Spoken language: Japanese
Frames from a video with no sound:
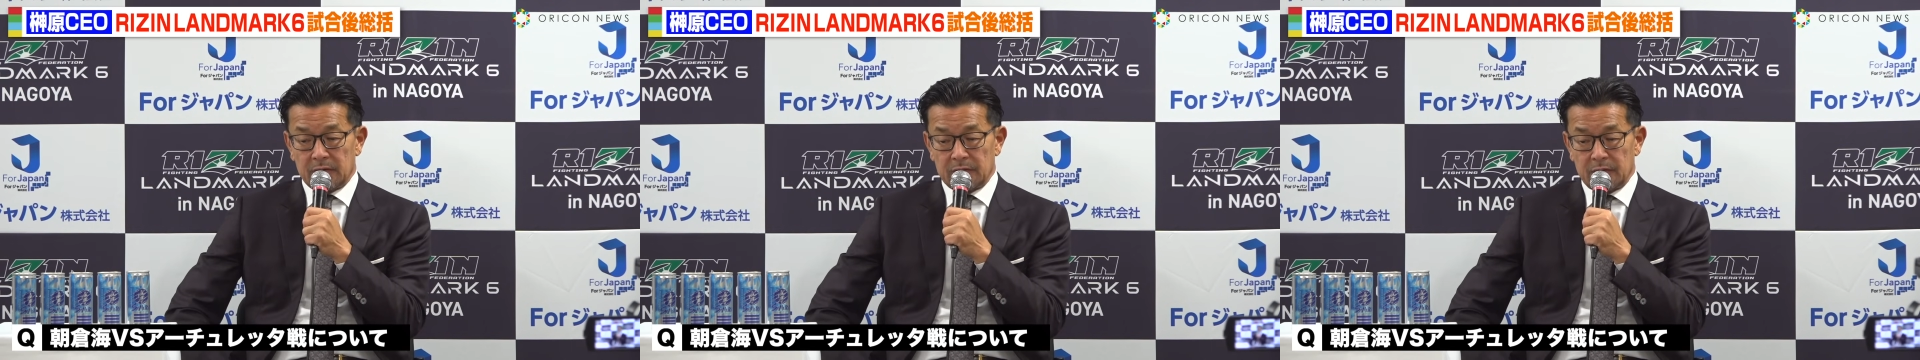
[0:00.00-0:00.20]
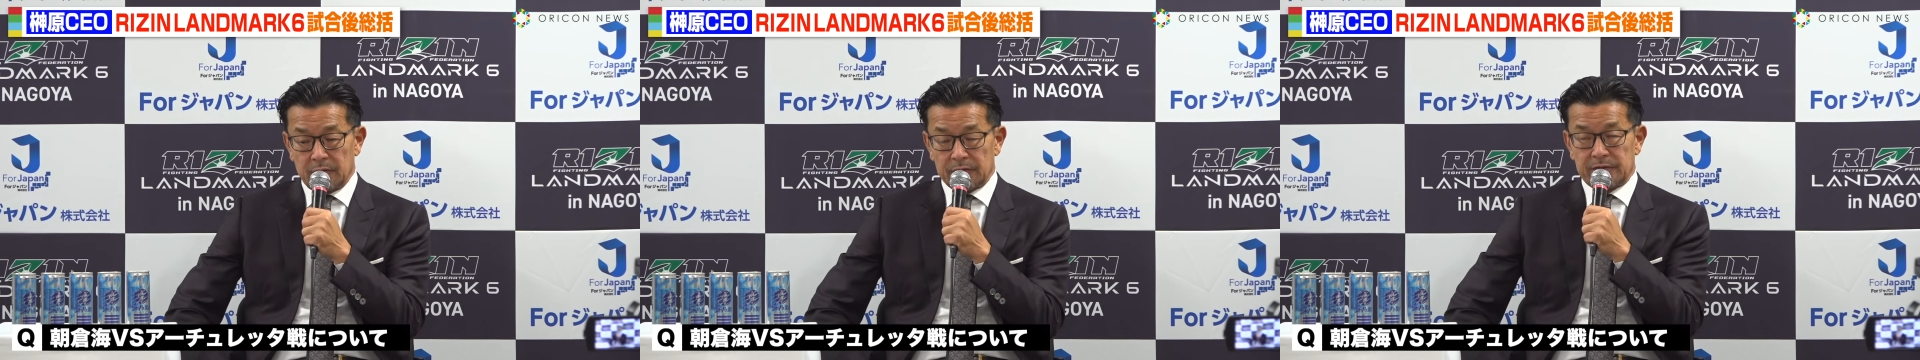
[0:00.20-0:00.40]

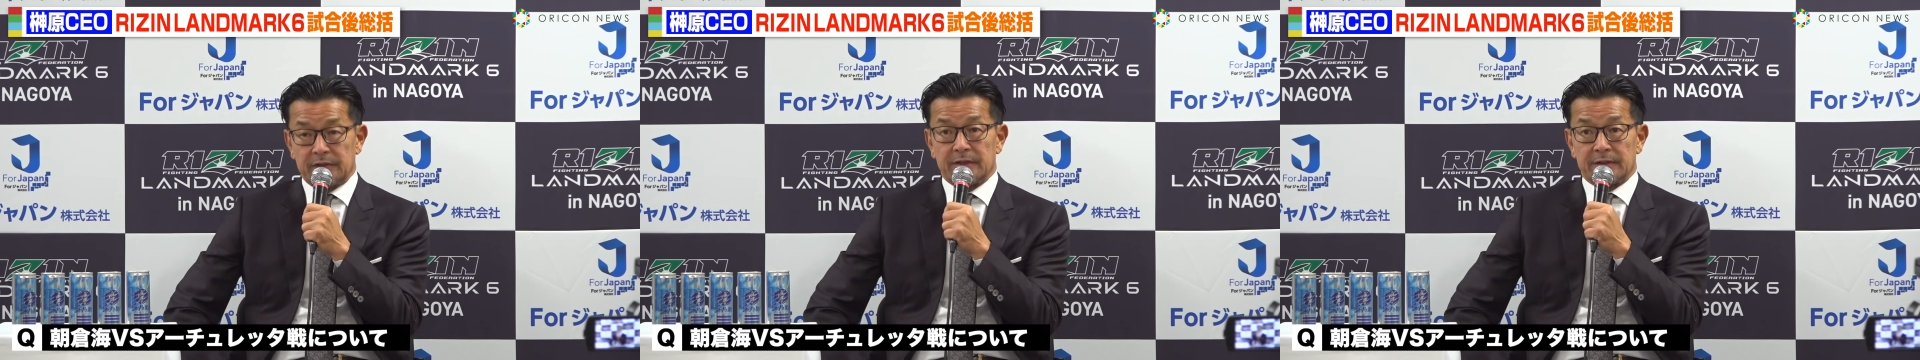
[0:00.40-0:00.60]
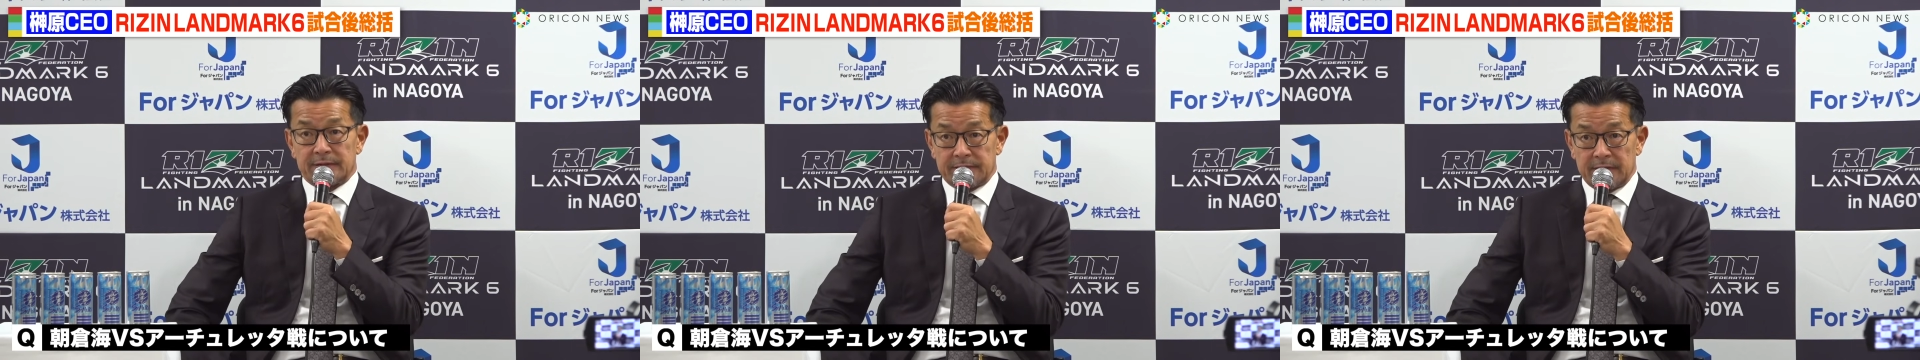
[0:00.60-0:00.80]
用意し
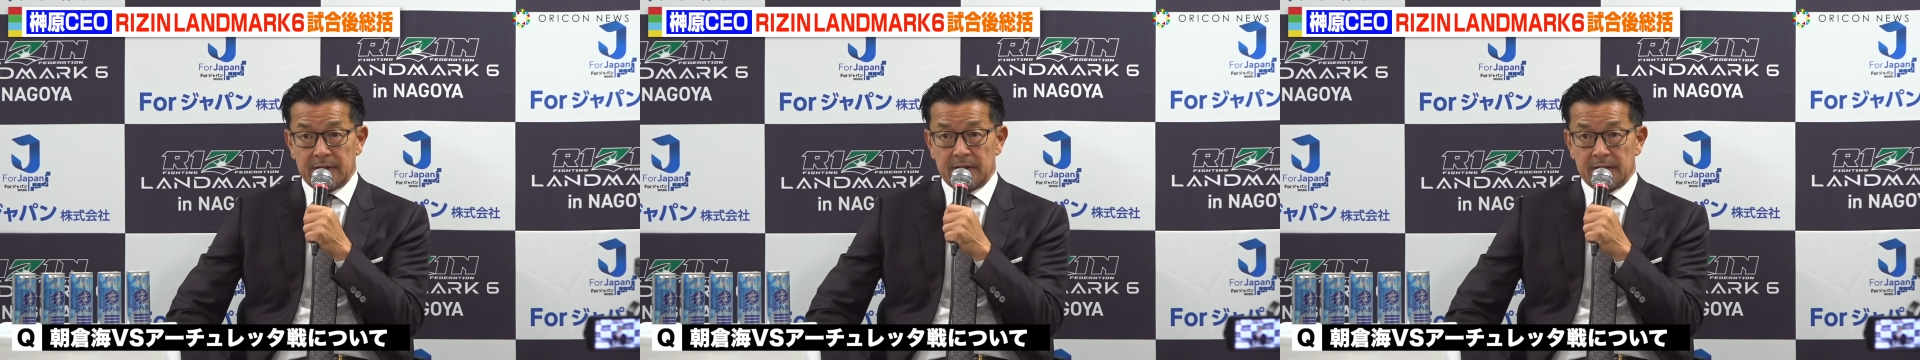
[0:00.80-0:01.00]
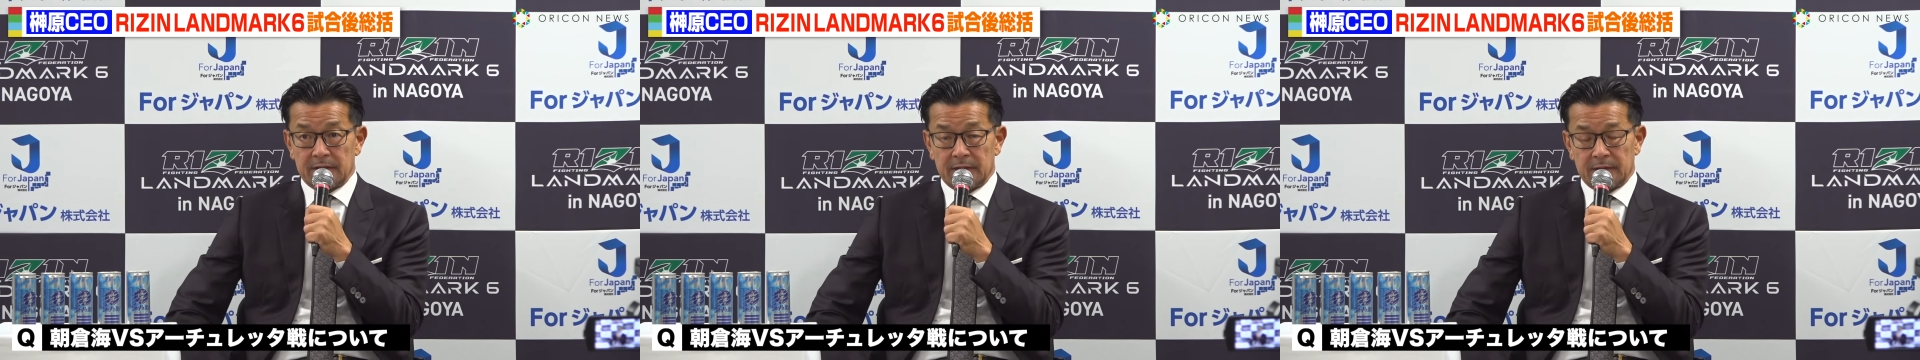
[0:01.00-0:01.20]
てです
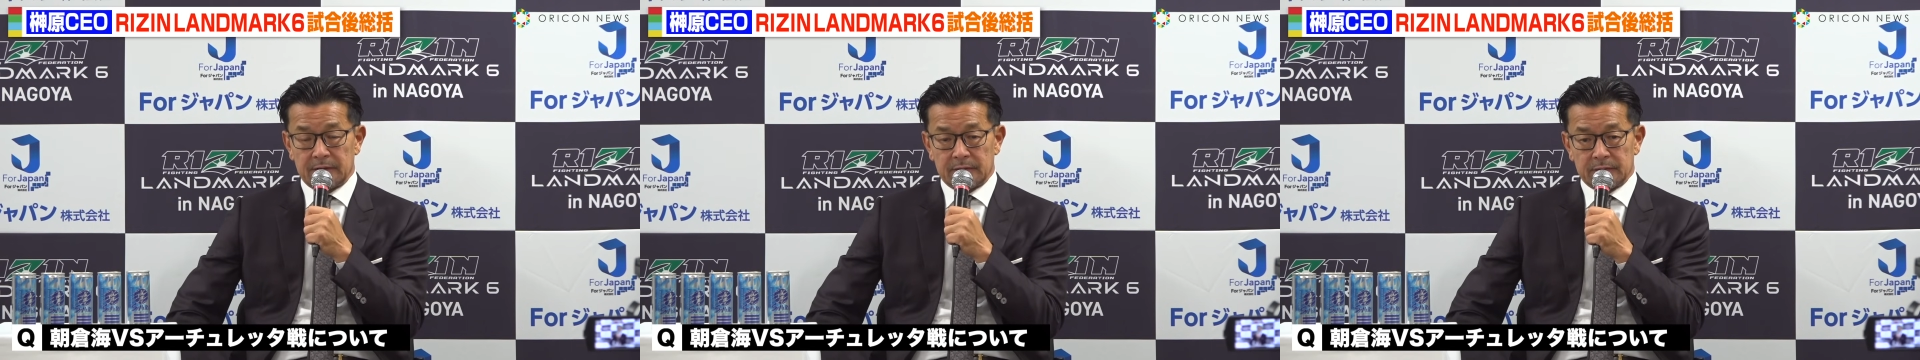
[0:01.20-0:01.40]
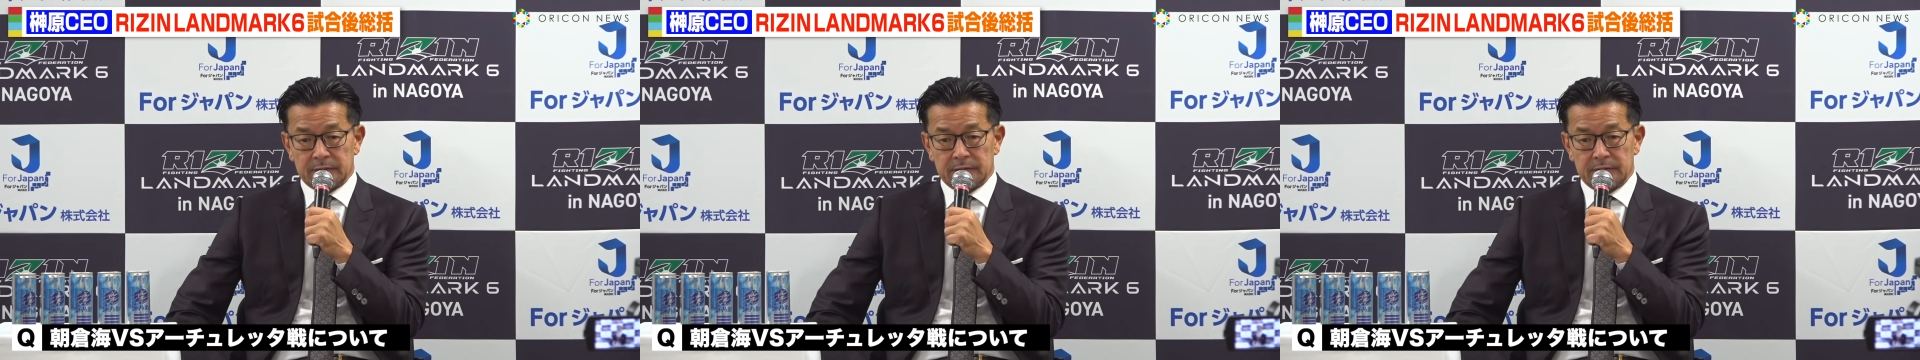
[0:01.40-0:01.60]
ねあ
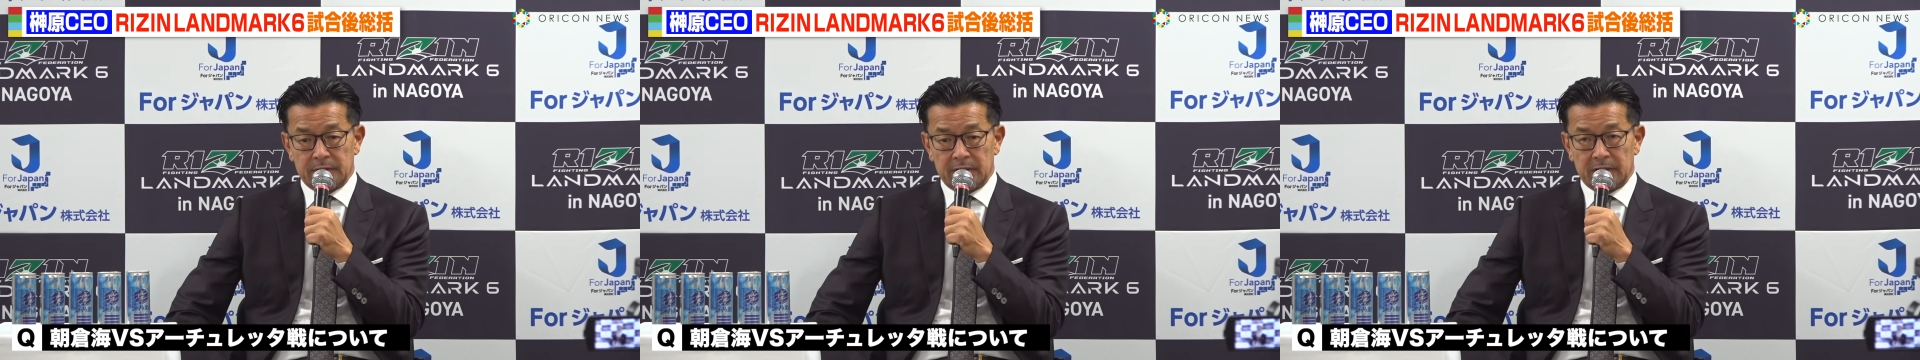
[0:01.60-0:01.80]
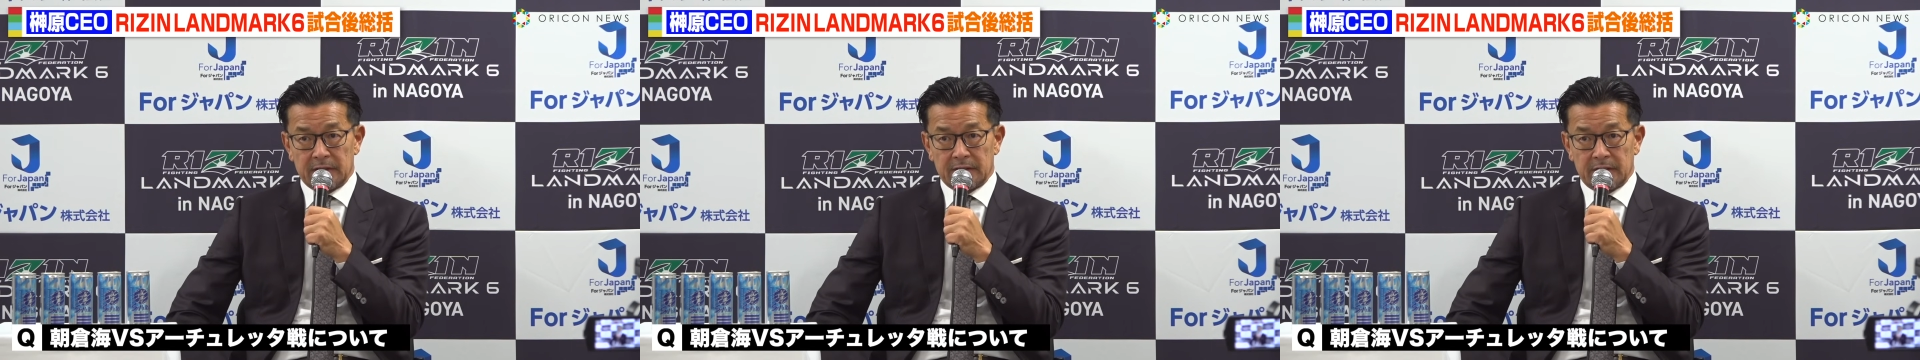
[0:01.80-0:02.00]
の組んでいけ